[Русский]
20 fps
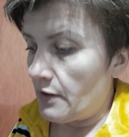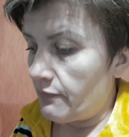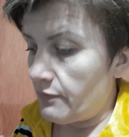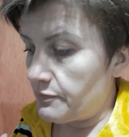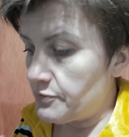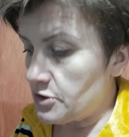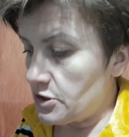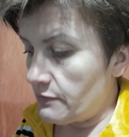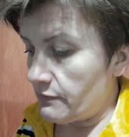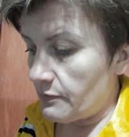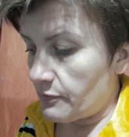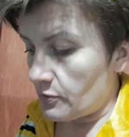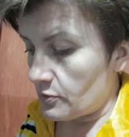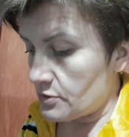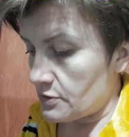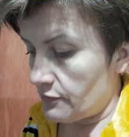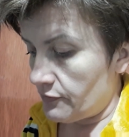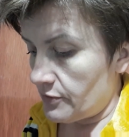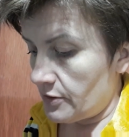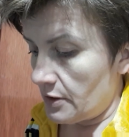Вообще
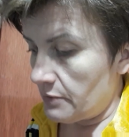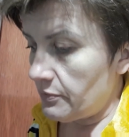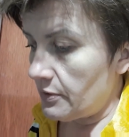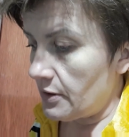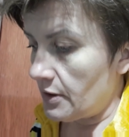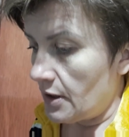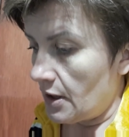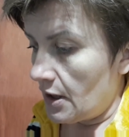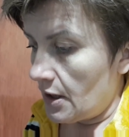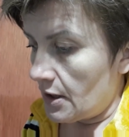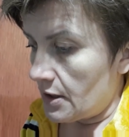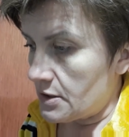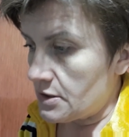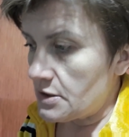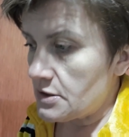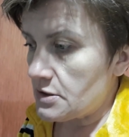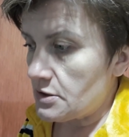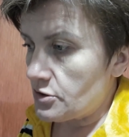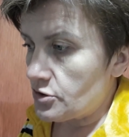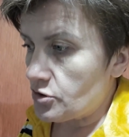вопросов не было.
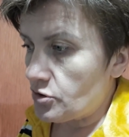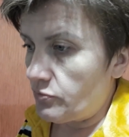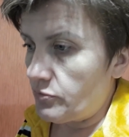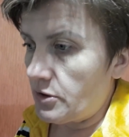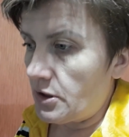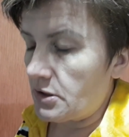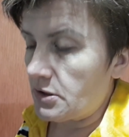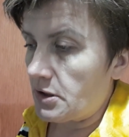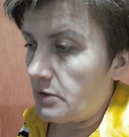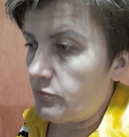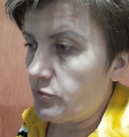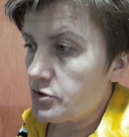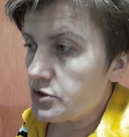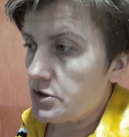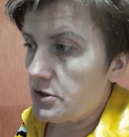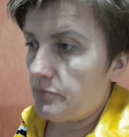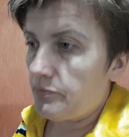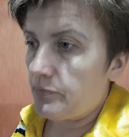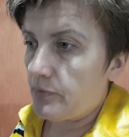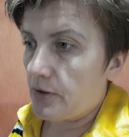Единственное, что меня
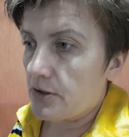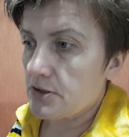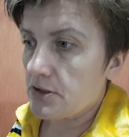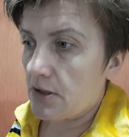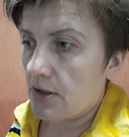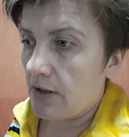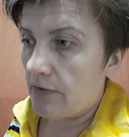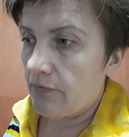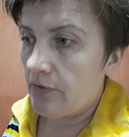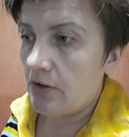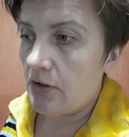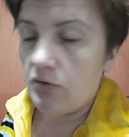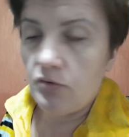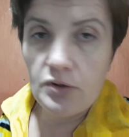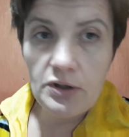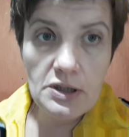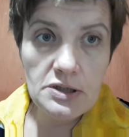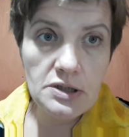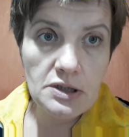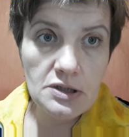таможня остановила, у
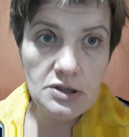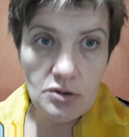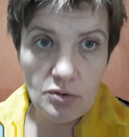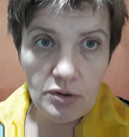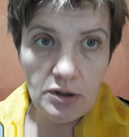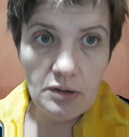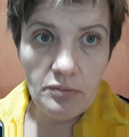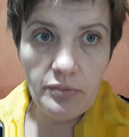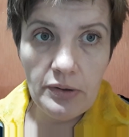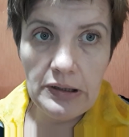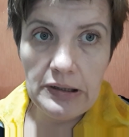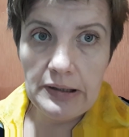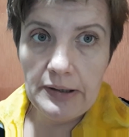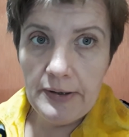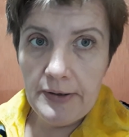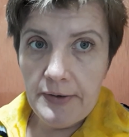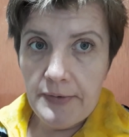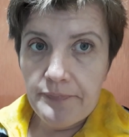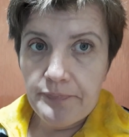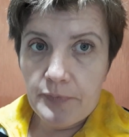Яски соки были,
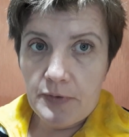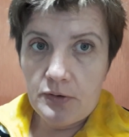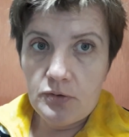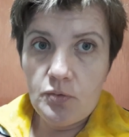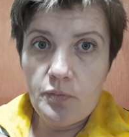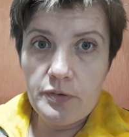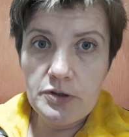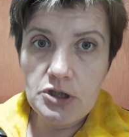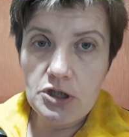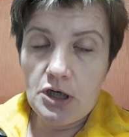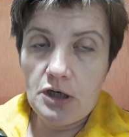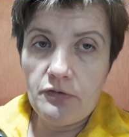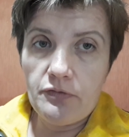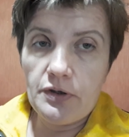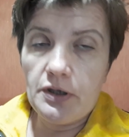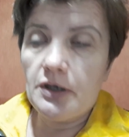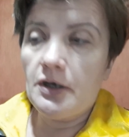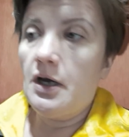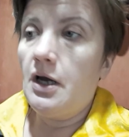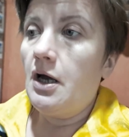ну,
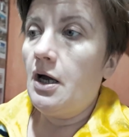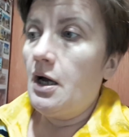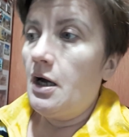почковые.